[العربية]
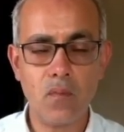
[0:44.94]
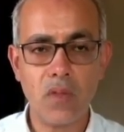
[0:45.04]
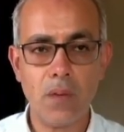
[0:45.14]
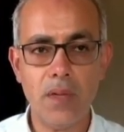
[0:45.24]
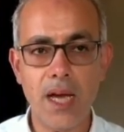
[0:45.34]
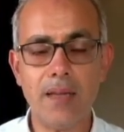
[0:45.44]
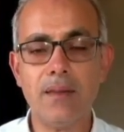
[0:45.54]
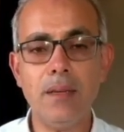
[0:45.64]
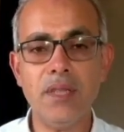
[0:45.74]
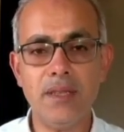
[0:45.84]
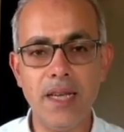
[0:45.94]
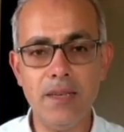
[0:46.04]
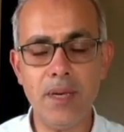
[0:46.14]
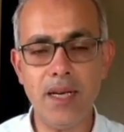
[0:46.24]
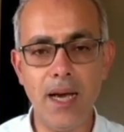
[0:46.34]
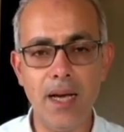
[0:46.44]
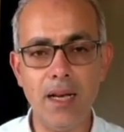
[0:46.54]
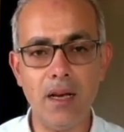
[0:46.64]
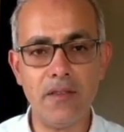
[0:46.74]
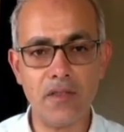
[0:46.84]
بيعتمد دايما على
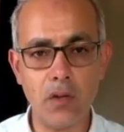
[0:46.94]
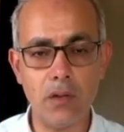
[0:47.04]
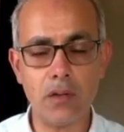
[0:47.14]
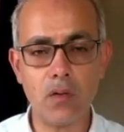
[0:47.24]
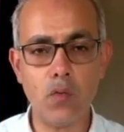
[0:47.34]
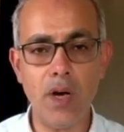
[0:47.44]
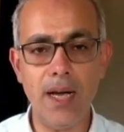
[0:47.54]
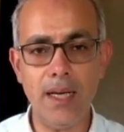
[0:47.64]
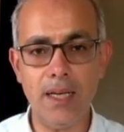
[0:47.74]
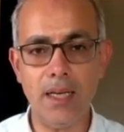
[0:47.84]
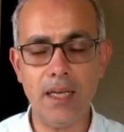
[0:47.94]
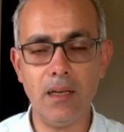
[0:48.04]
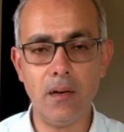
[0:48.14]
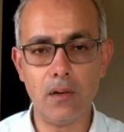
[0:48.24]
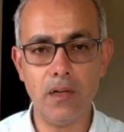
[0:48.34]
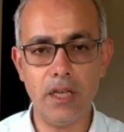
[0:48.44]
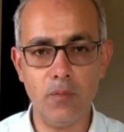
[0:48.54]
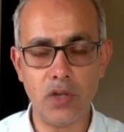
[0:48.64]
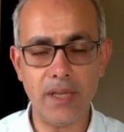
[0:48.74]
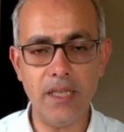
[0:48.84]
الافكار وعلى الاراء
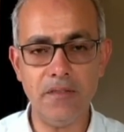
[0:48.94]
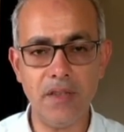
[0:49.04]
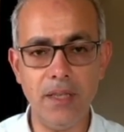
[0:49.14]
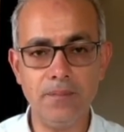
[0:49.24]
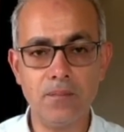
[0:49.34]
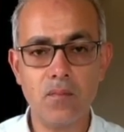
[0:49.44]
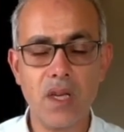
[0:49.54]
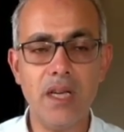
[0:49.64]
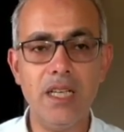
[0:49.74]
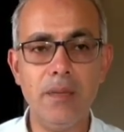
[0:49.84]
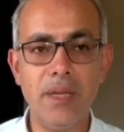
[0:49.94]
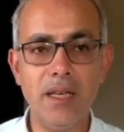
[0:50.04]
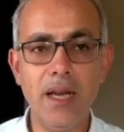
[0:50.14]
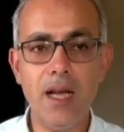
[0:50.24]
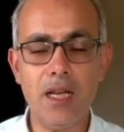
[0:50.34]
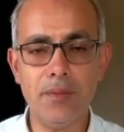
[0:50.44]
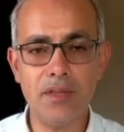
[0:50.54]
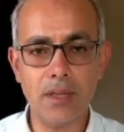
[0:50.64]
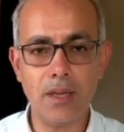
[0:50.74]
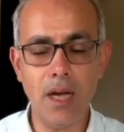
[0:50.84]
المختلفه اللي منها
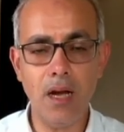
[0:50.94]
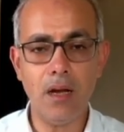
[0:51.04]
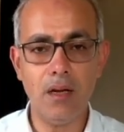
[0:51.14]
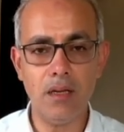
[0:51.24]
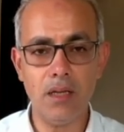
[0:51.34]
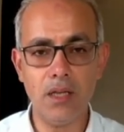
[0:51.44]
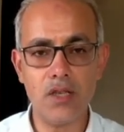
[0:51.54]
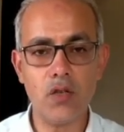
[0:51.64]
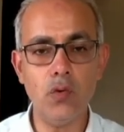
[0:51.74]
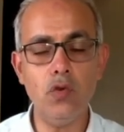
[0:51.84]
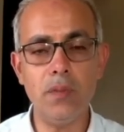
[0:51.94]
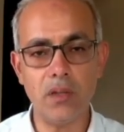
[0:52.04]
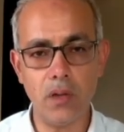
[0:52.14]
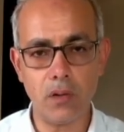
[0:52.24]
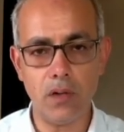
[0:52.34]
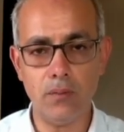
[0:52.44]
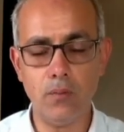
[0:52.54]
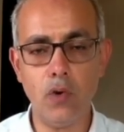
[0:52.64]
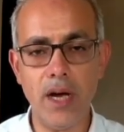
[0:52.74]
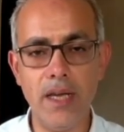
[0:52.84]
بتطلع آه، اسلوب اداره
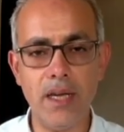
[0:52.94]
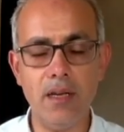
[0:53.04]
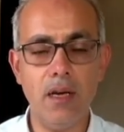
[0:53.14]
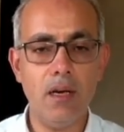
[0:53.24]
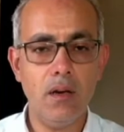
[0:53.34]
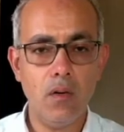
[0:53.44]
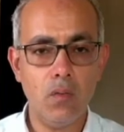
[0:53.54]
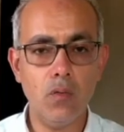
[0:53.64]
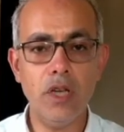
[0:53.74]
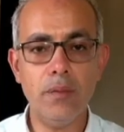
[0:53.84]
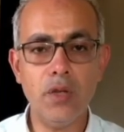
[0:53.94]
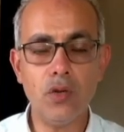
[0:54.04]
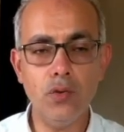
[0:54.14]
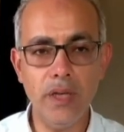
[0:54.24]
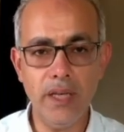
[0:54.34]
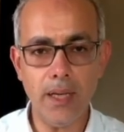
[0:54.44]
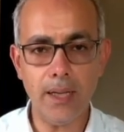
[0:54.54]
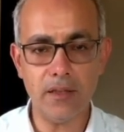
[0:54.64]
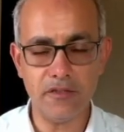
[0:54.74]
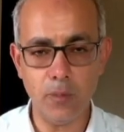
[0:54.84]
معين وبيكون ليه
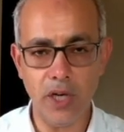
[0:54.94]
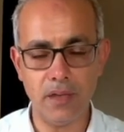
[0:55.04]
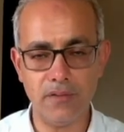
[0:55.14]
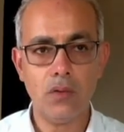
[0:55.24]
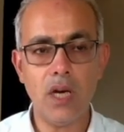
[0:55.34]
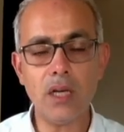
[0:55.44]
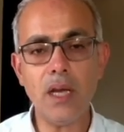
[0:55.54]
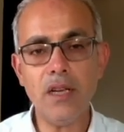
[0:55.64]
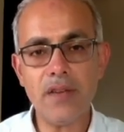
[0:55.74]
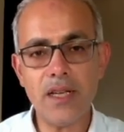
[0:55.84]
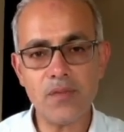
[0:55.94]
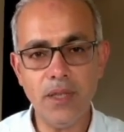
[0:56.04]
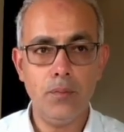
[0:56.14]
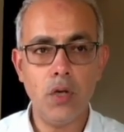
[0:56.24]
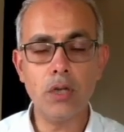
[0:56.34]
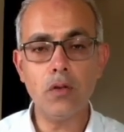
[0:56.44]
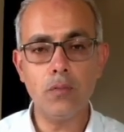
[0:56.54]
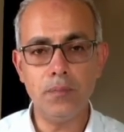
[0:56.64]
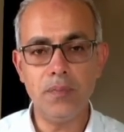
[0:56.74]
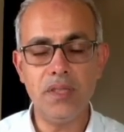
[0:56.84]
هدف معين والنهارده احنا في ازمه
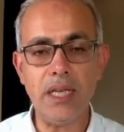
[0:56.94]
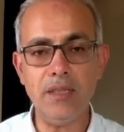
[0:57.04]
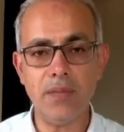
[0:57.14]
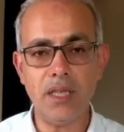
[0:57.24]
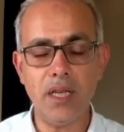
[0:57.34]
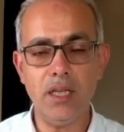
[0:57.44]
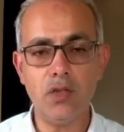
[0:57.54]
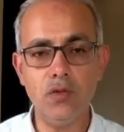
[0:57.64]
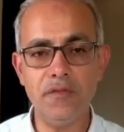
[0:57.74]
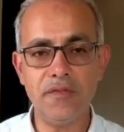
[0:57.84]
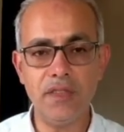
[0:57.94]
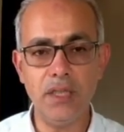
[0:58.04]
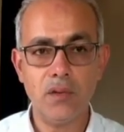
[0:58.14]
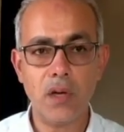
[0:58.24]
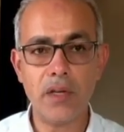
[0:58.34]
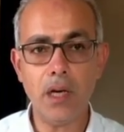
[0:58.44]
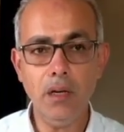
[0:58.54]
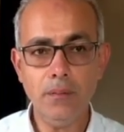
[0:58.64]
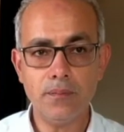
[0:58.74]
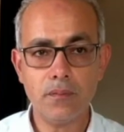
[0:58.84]
بنطلب دايما ان يكون في طريقه
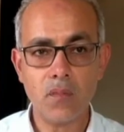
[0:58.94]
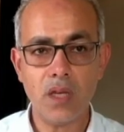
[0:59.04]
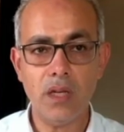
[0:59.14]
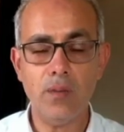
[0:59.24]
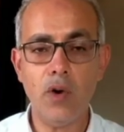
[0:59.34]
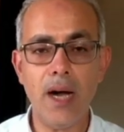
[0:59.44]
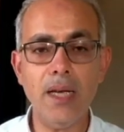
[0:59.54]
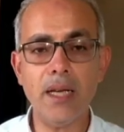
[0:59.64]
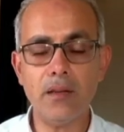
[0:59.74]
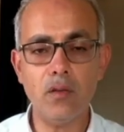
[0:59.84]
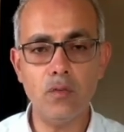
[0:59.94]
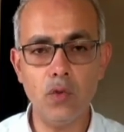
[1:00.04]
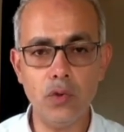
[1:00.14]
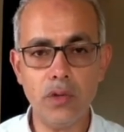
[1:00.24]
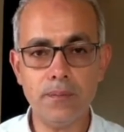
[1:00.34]
لمعالجه الامور